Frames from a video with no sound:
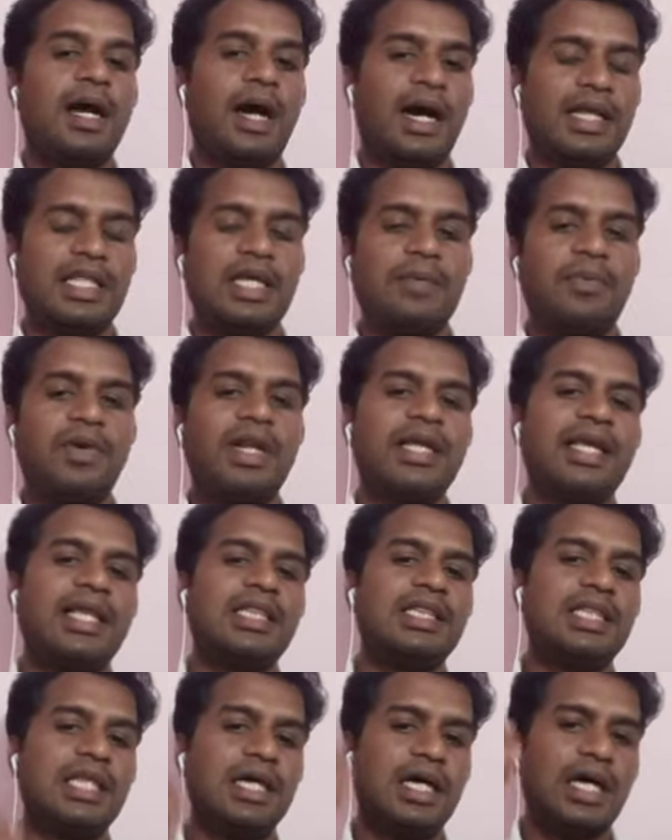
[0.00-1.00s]
அதே போல்
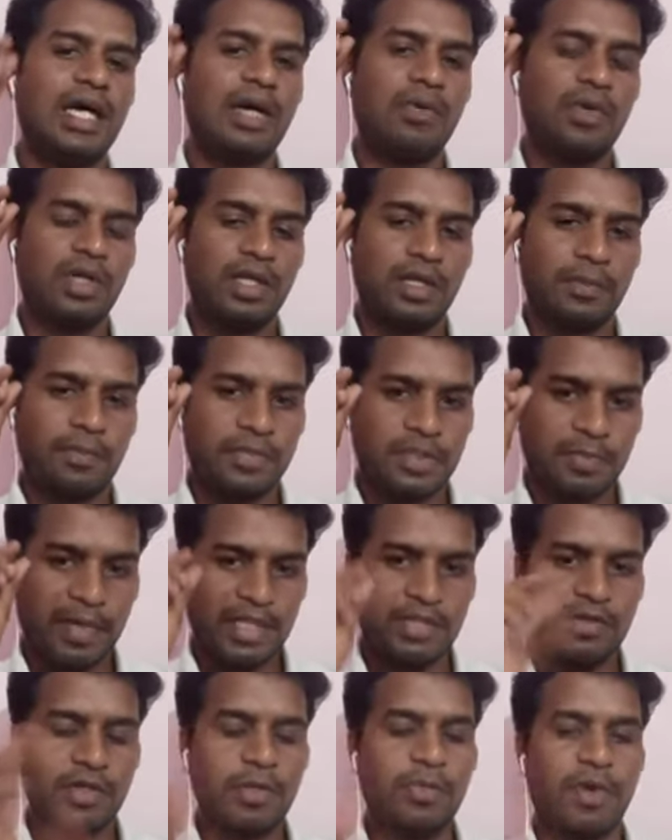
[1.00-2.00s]
எந்த ஒரு
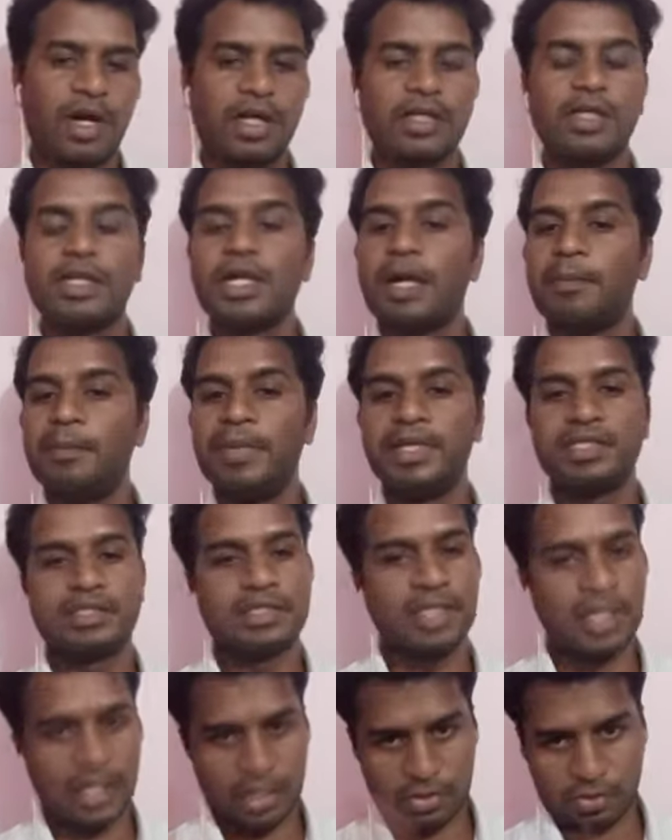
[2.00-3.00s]
ஸ்பெசிஃபிக் ப்ராடக்ட்டையும் நான்
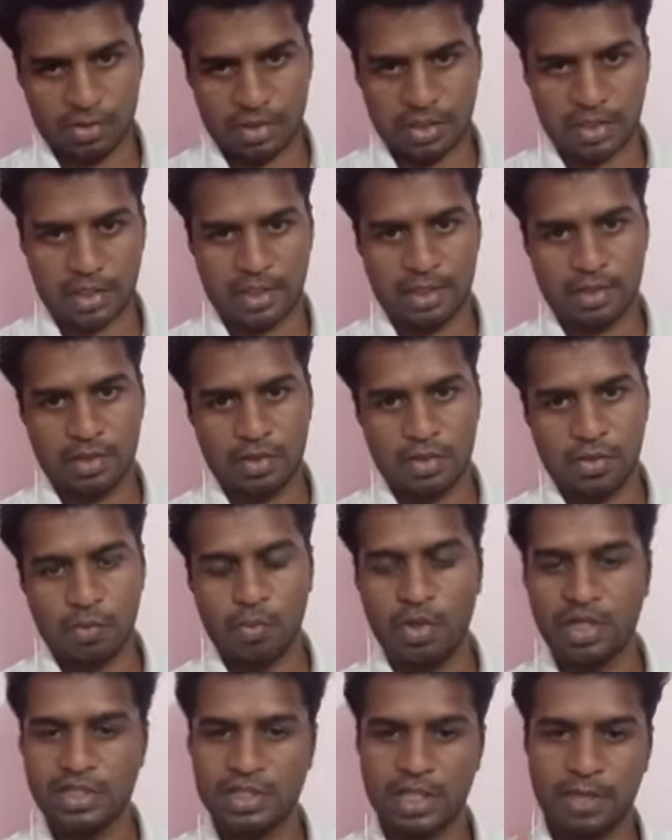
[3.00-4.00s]
பெஸ்ட்டுன்னு நான் சொன்னதில்லை
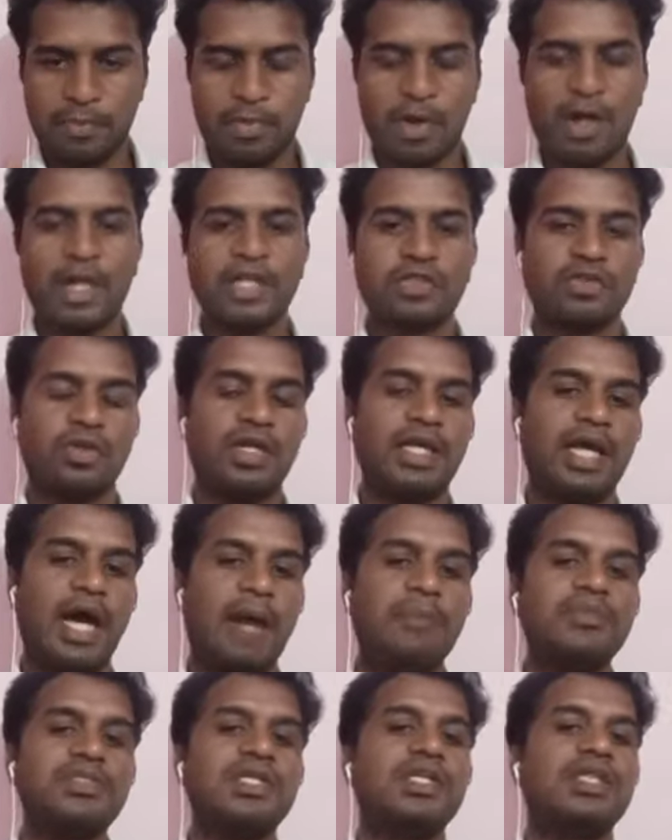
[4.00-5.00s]
ஒரு சில ப்ராடக்ட்ஸுடைய
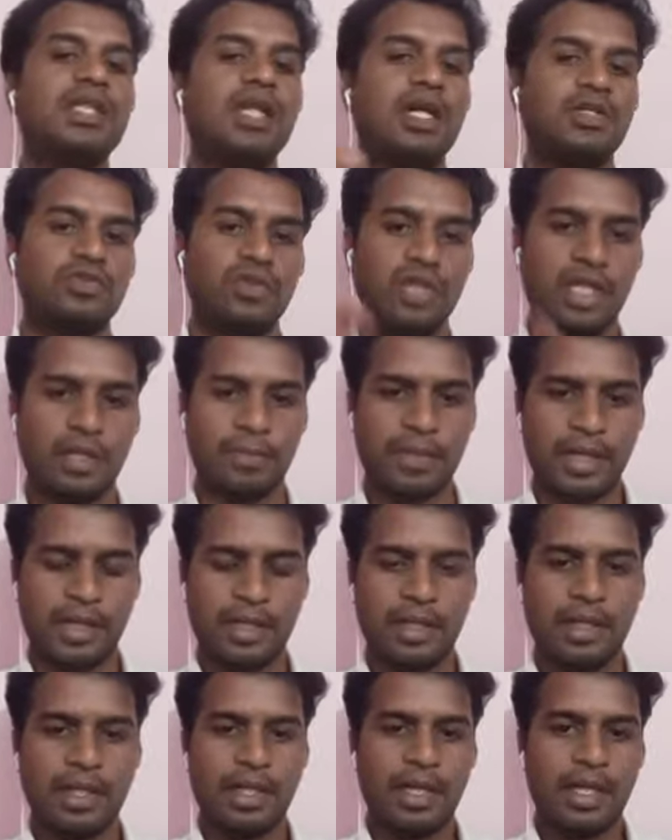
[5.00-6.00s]
அம்சத்தை நான் சொல்லியிருப்பேன்
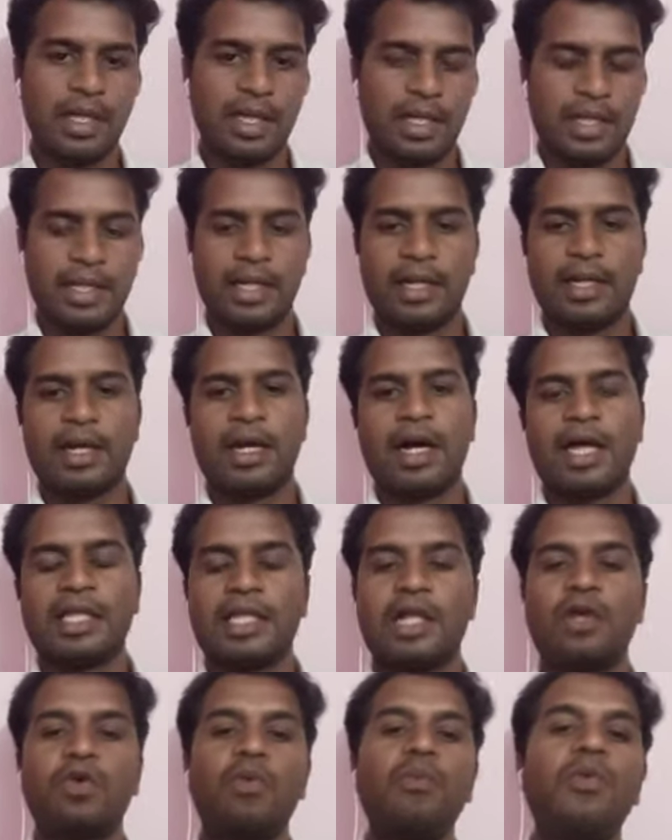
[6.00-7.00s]
ஏன்னா
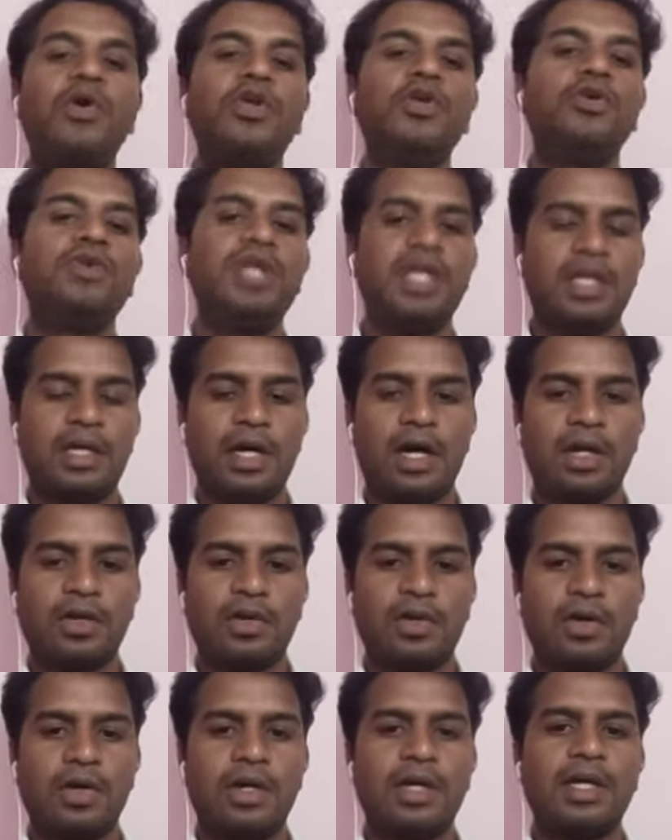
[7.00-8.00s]
அதெல்லாம் ரொம்ப யூனிக்காக
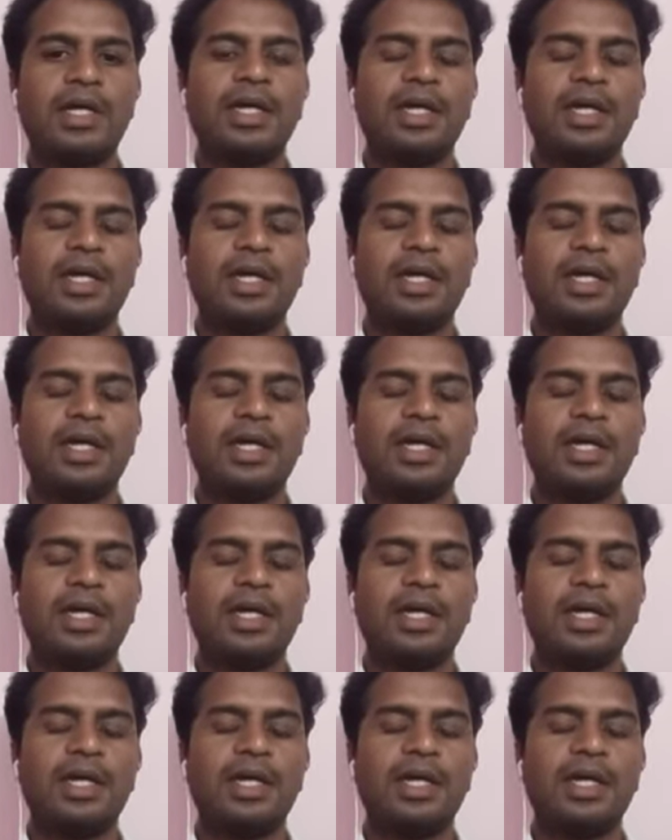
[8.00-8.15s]
இருக்கும்